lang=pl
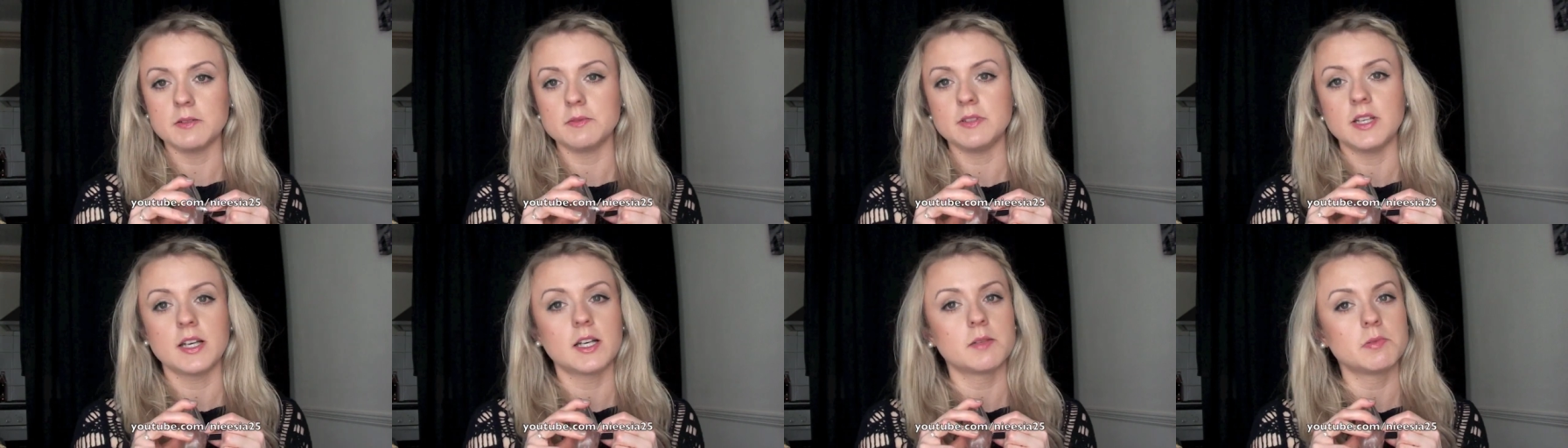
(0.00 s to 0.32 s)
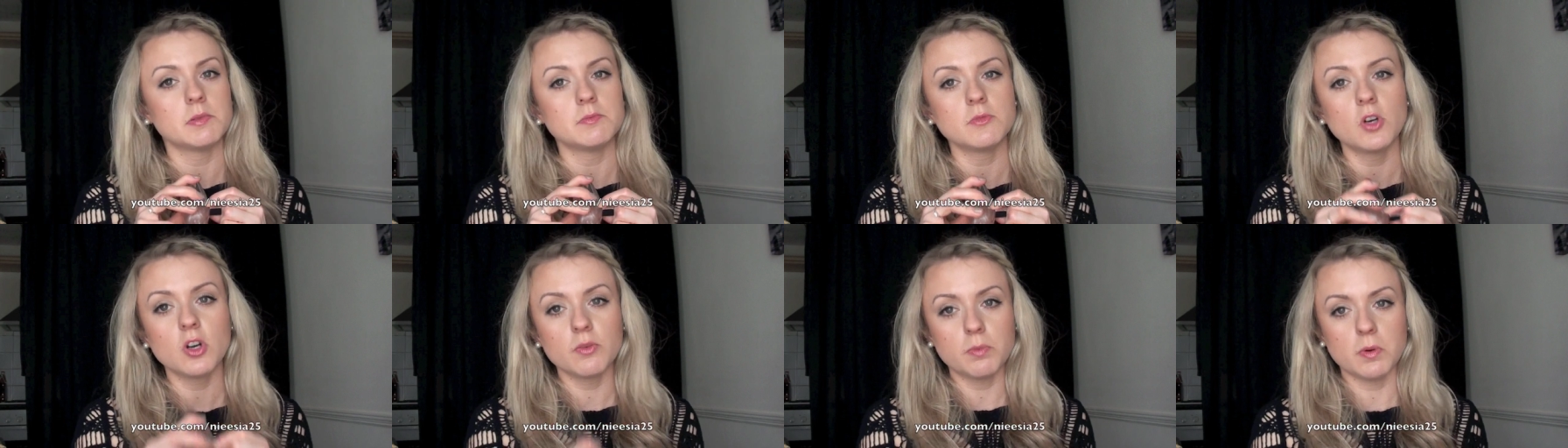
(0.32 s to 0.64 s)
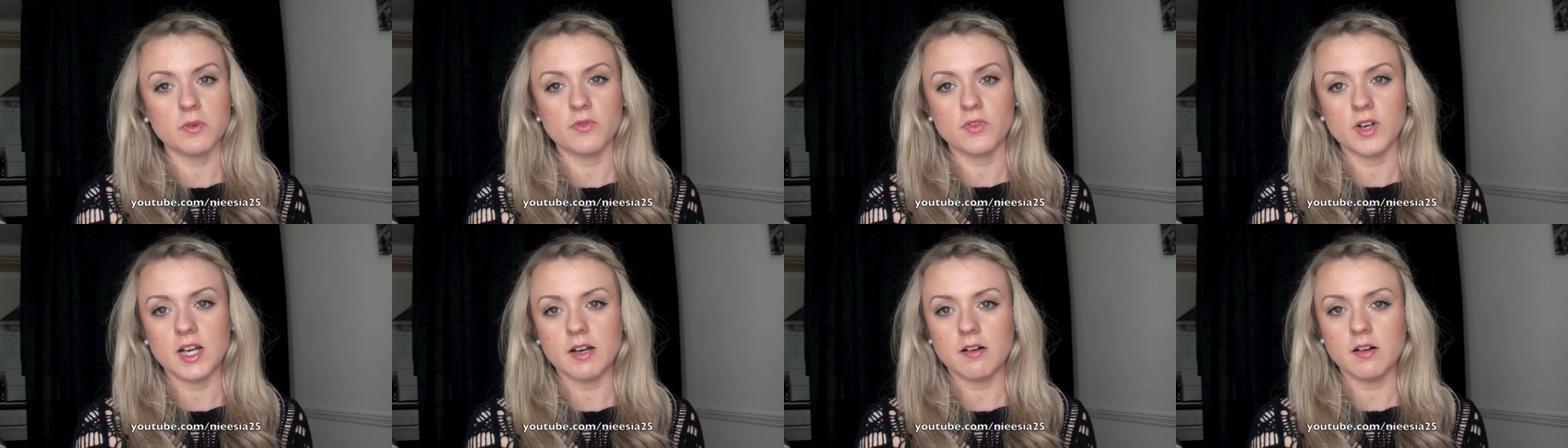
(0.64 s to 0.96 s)
jakbym go
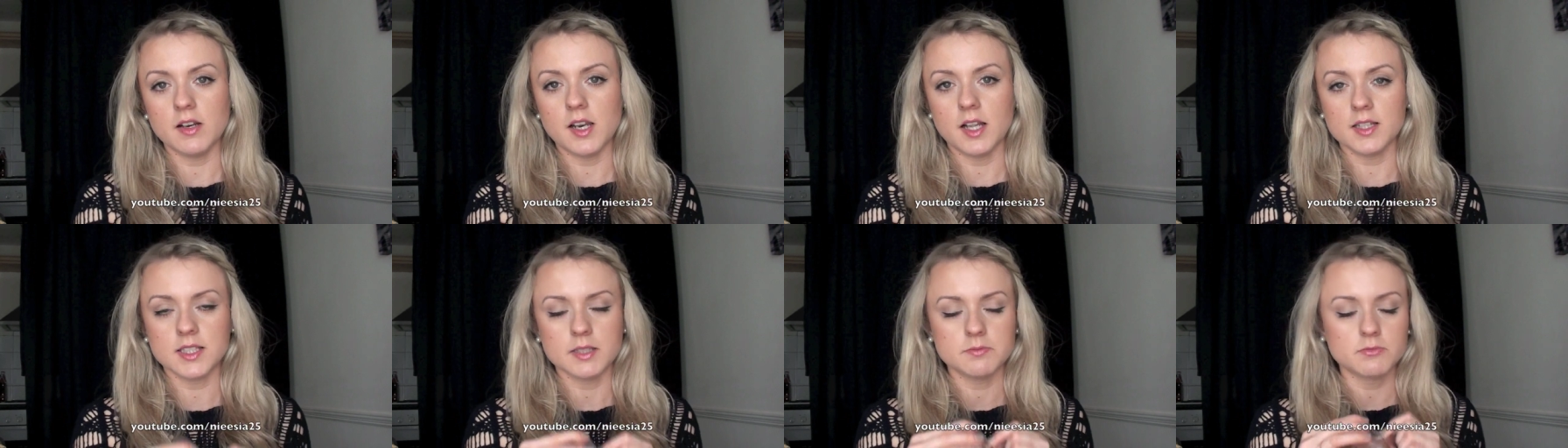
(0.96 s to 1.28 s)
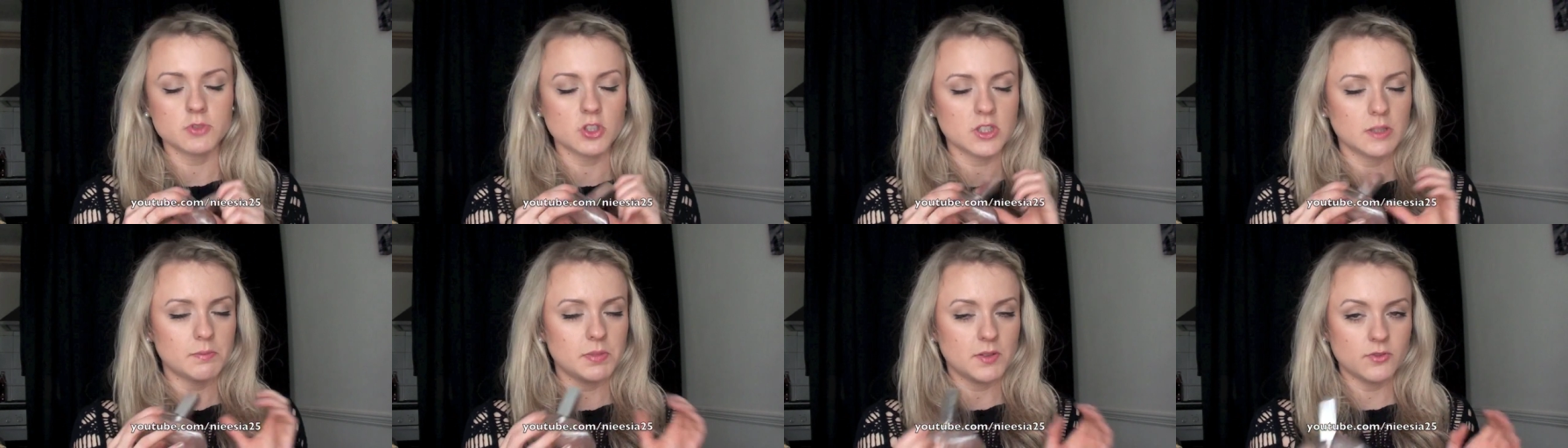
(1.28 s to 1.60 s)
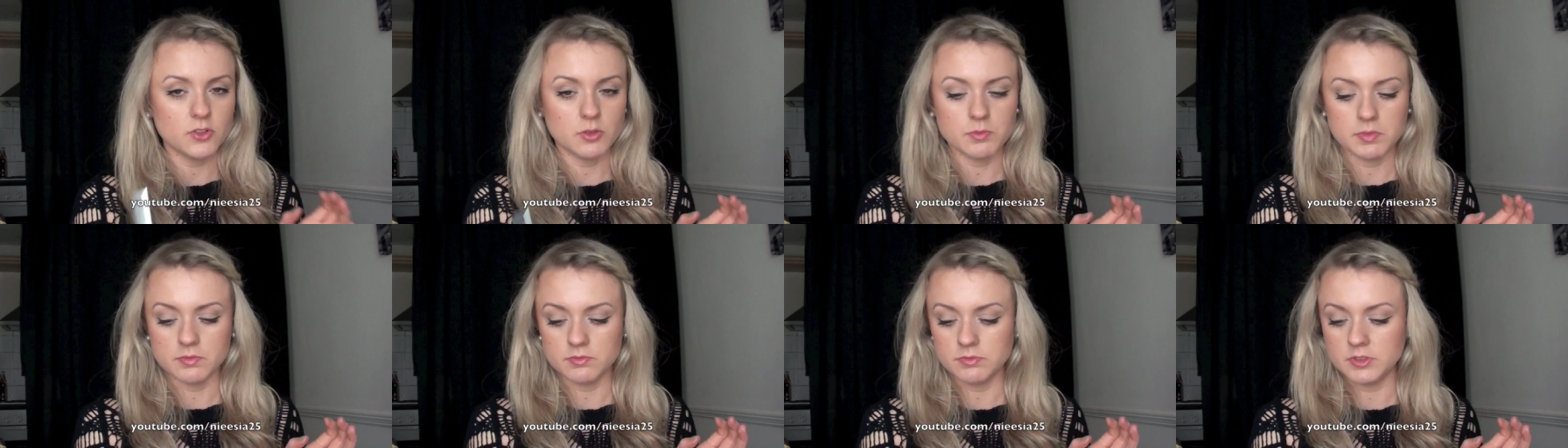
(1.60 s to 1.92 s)
powąchała latem, to na
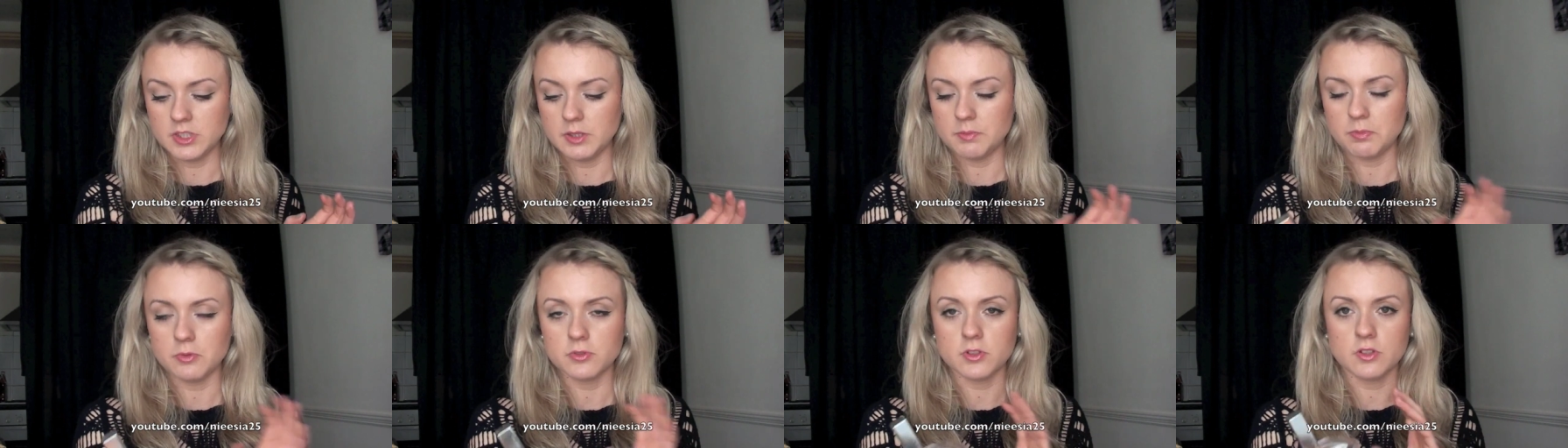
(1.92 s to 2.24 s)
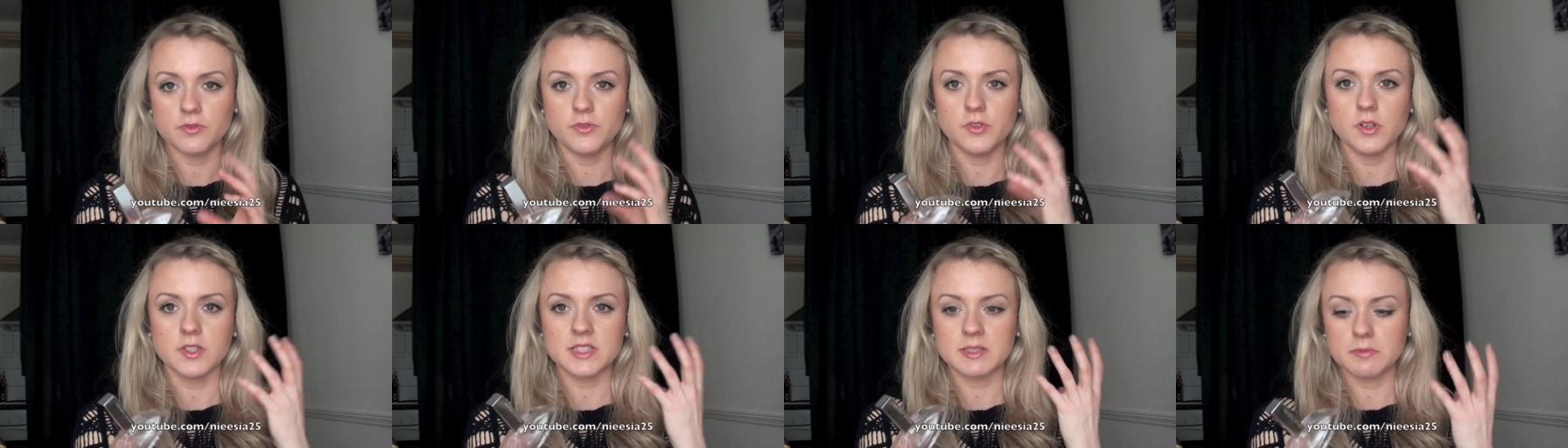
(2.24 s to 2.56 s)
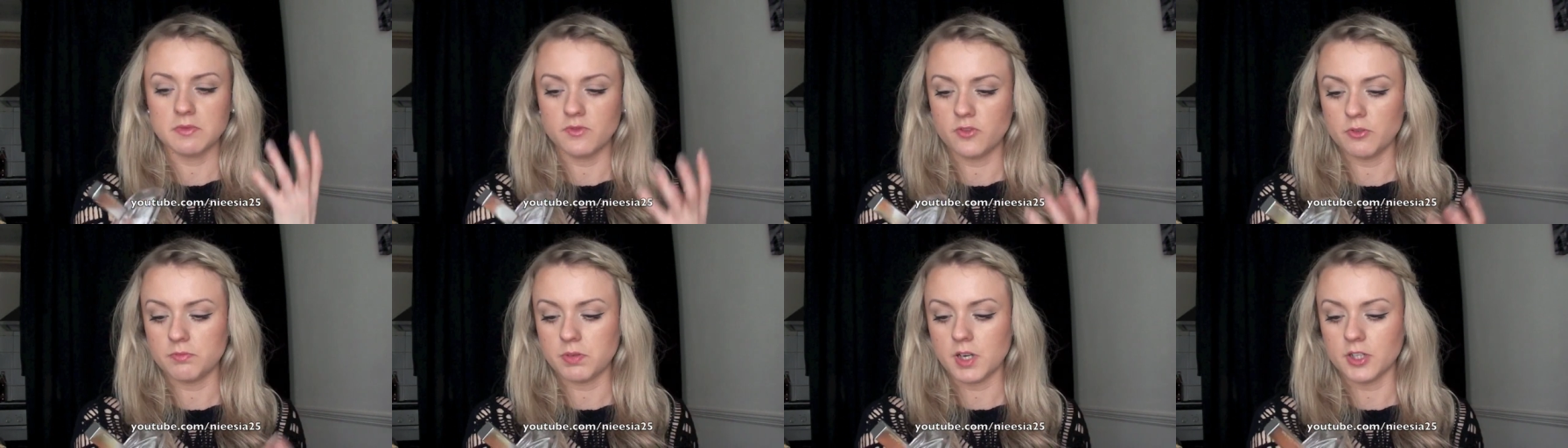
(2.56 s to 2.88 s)
pewno bym nie potrafiła
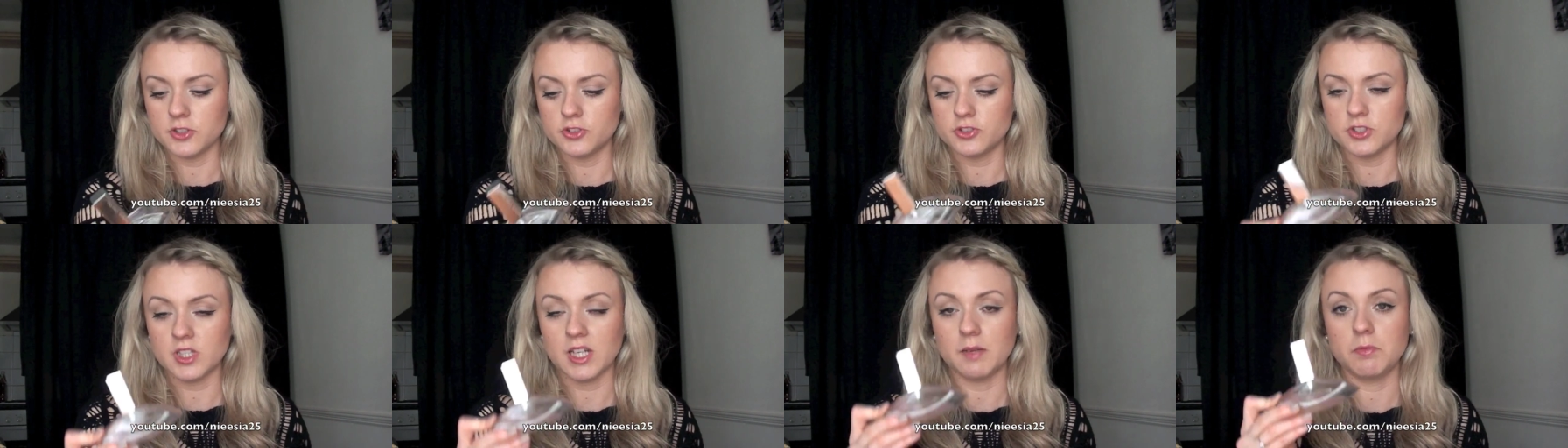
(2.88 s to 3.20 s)
sobie wyobrazić,